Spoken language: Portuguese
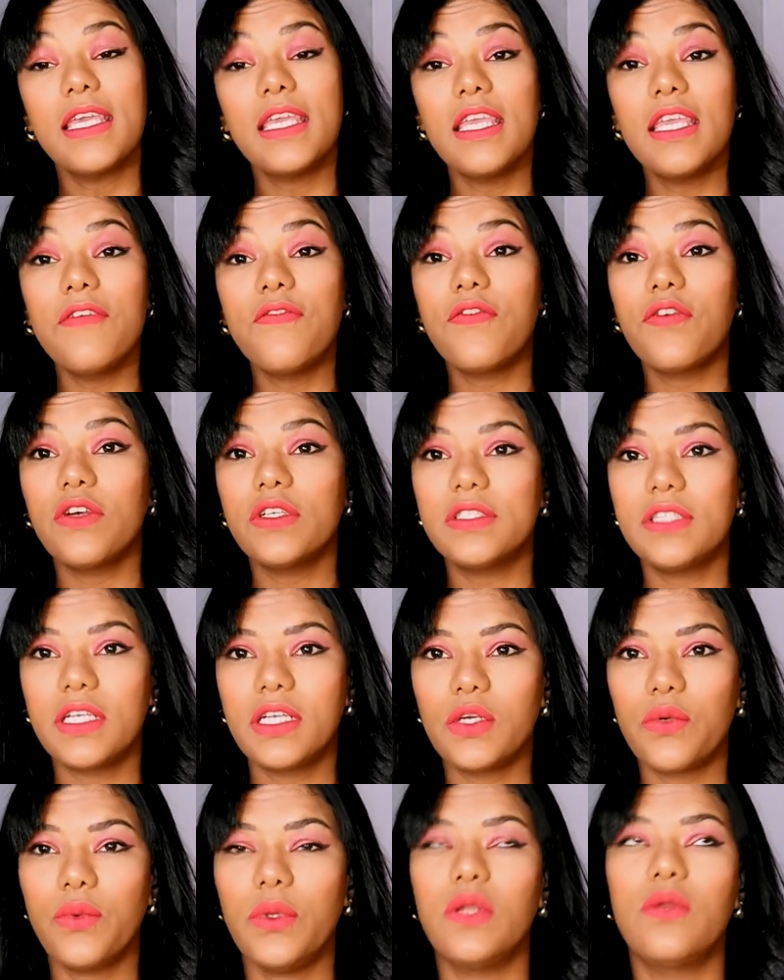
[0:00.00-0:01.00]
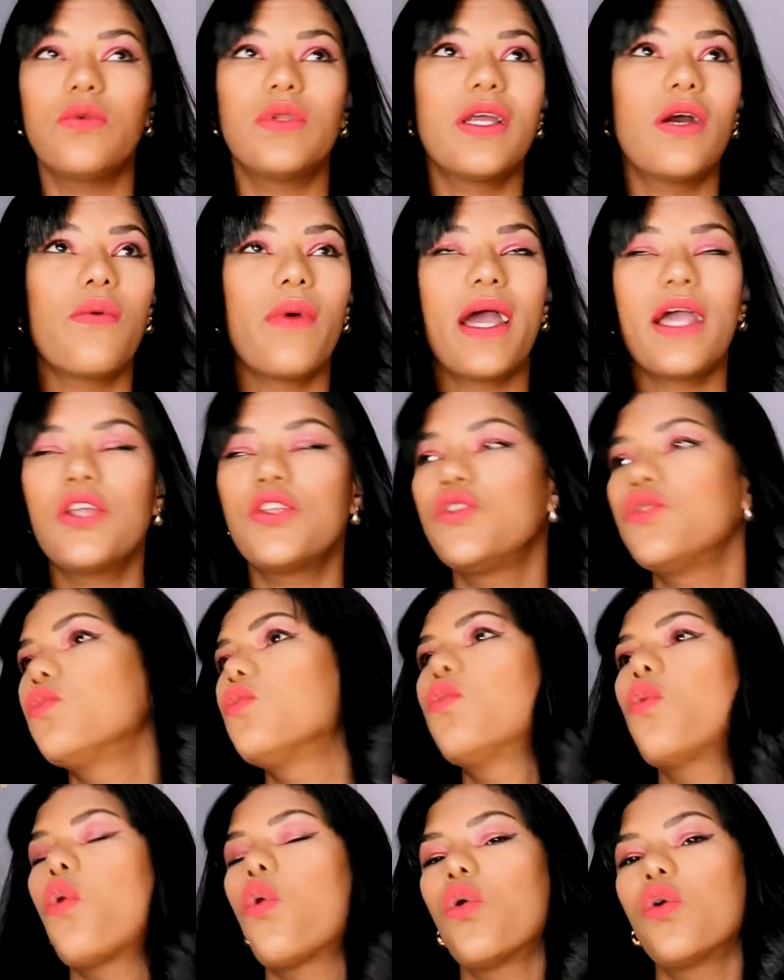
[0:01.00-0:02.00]
E foi tranquilo, não arde
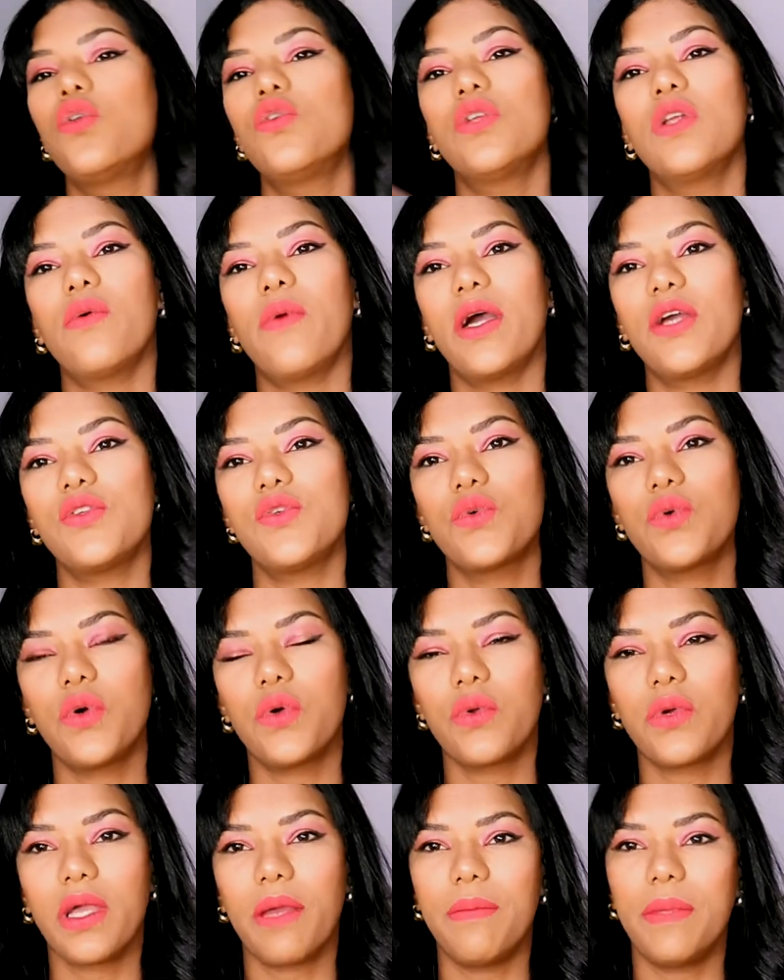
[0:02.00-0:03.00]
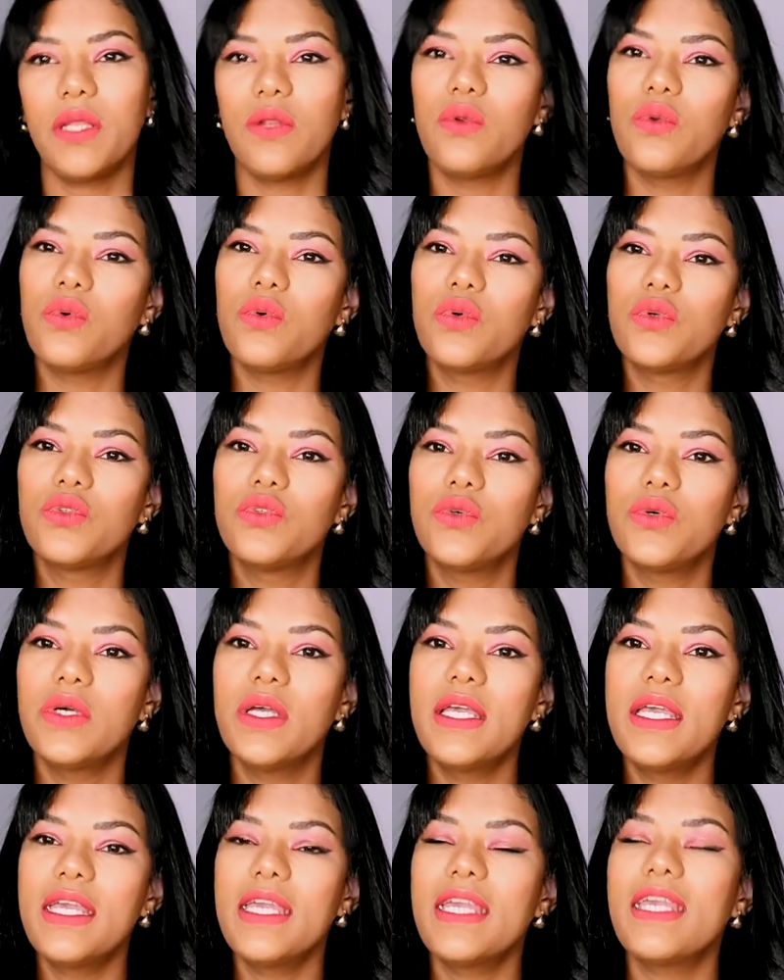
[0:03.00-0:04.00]
o olho, não arde o couro cabeludo.